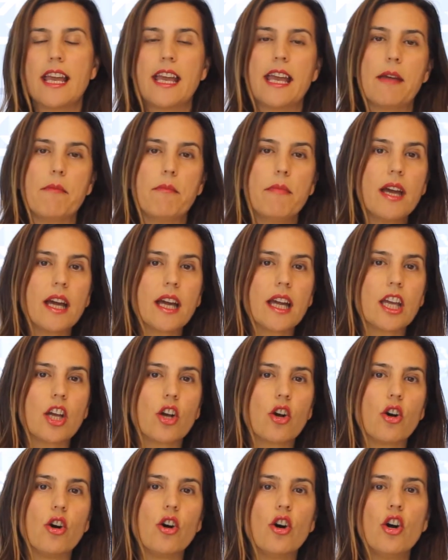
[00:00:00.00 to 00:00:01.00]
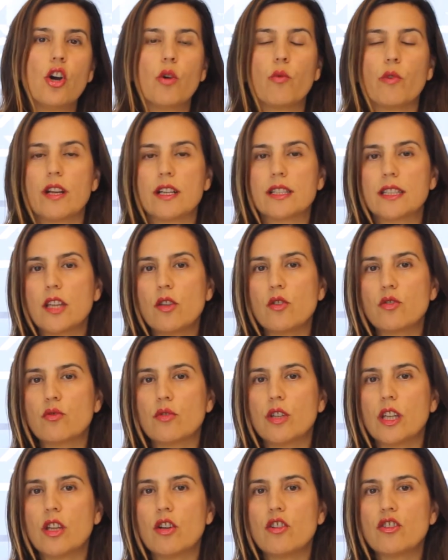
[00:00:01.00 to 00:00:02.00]
en México o en Estados
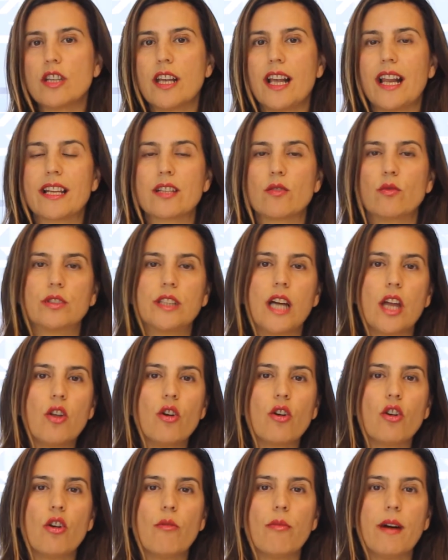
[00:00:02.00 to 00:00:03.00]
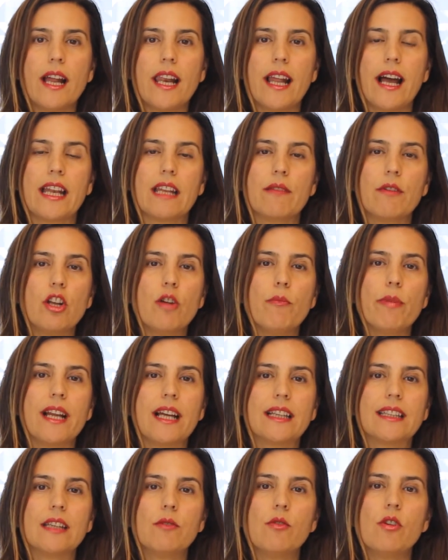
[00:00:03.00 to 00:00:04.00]
Unidos, el resultado global a nivel
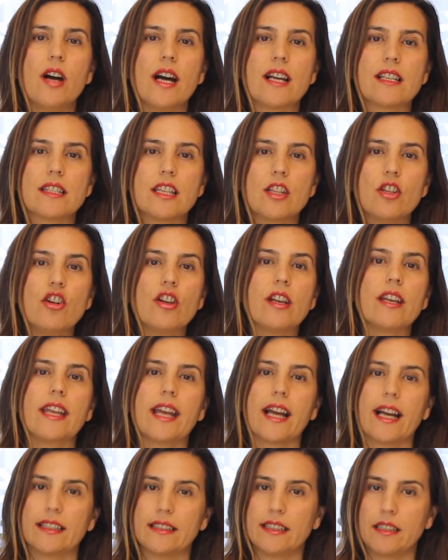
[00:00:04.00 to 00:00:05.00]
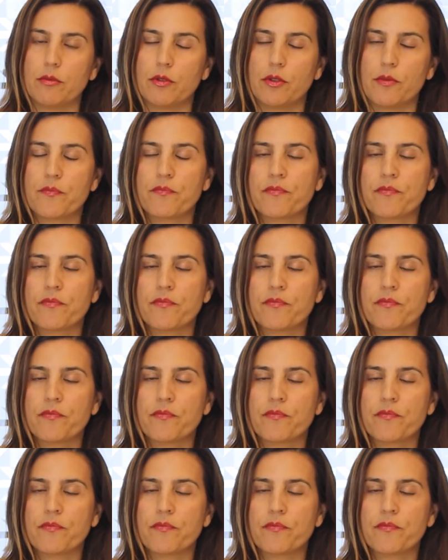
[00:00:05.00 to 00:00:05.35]
operativo ha sido negativo.